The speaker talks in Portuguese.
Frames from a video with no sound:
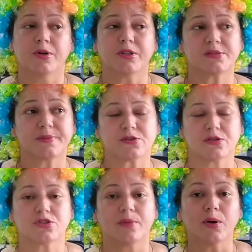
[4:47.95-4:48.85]
Muitas
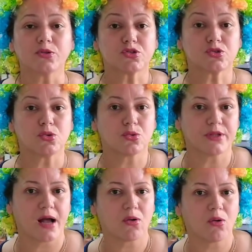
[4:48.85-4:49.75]
pessoas tomam o suco
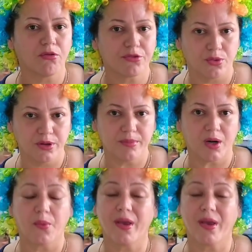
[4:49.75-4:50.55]
da couve com limão.